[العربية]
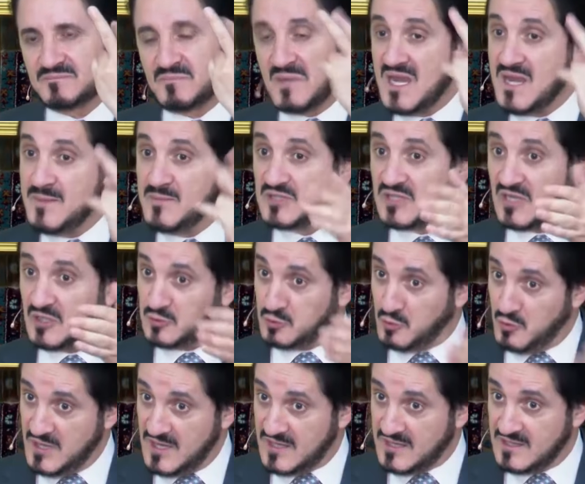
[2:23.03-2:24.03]
مليمترات
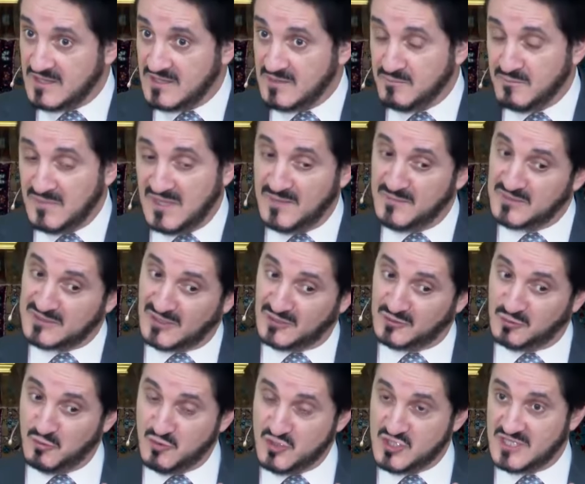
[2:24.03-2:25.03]
تهلك
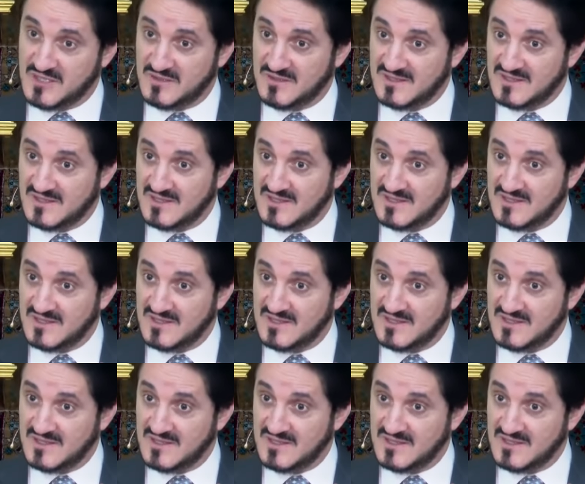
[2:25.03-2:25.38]
مليمترات تنجي